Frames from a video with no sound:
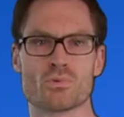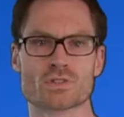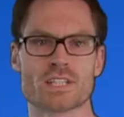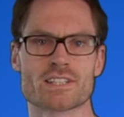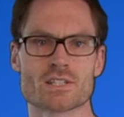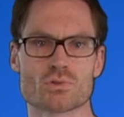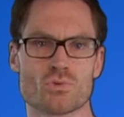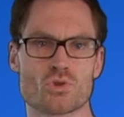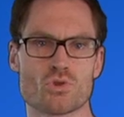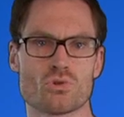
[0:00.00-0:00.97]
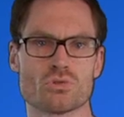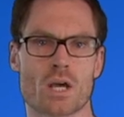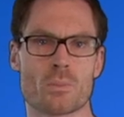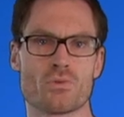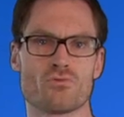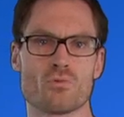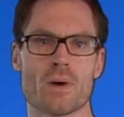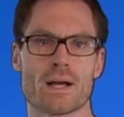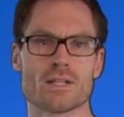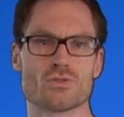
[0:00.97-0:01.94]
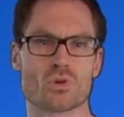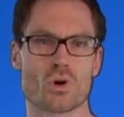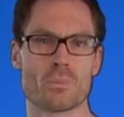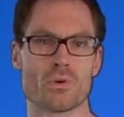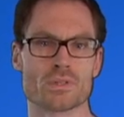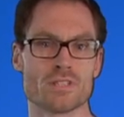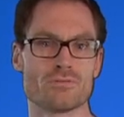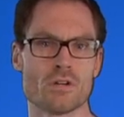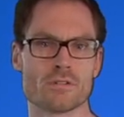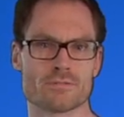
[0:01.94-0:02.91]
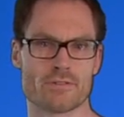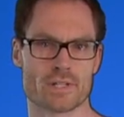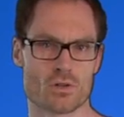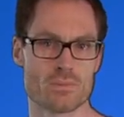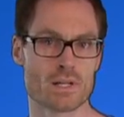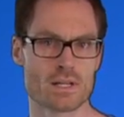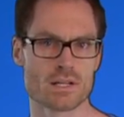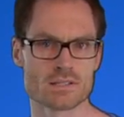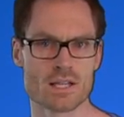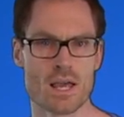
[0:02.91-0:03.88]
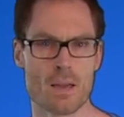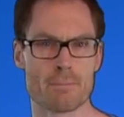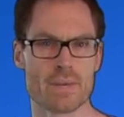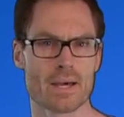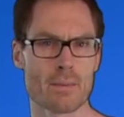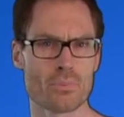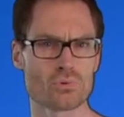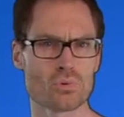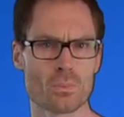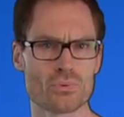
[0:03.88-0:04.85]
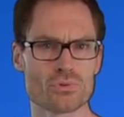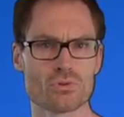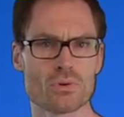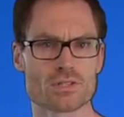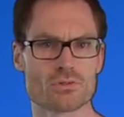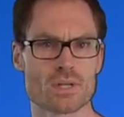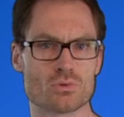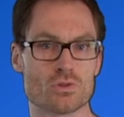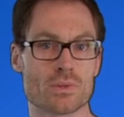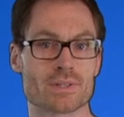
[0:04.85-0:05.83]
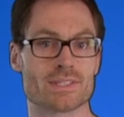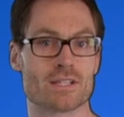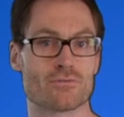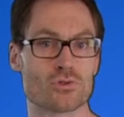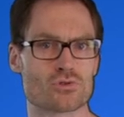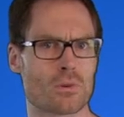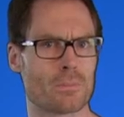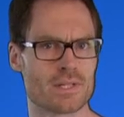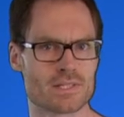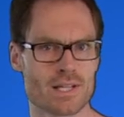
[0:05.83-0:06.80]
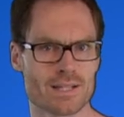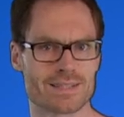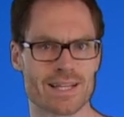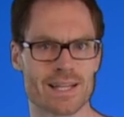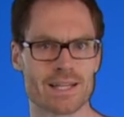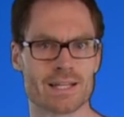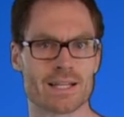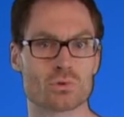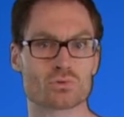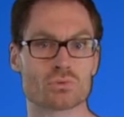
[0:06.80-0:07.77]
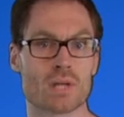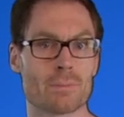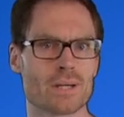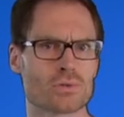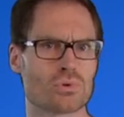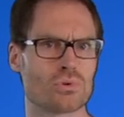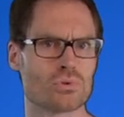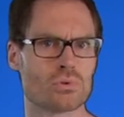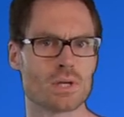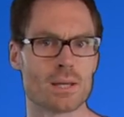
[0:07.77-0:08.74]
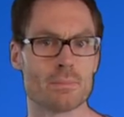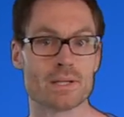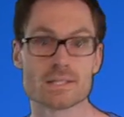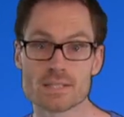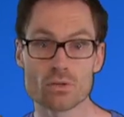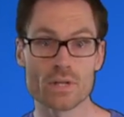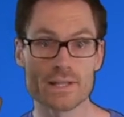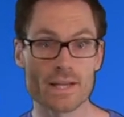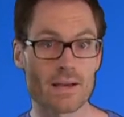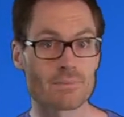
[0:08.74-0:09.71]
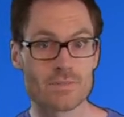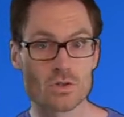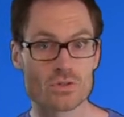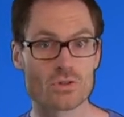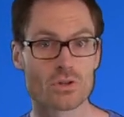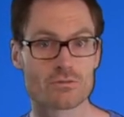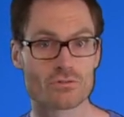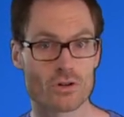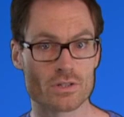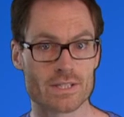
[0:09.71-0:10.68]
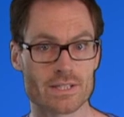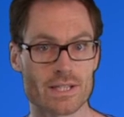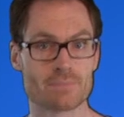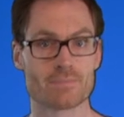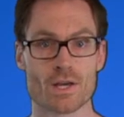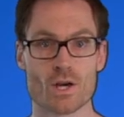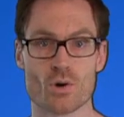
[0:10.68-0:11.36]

Pour cette question du jour, on aurait pu vous parler du report d'Evolve en février 2015, mais répondons plutôt à ceux qui nous demandent des infos sur Blizzard, et dont on a perdu le nom, mais salut les gars, je suis sûr que vous vous reconnaîtrez.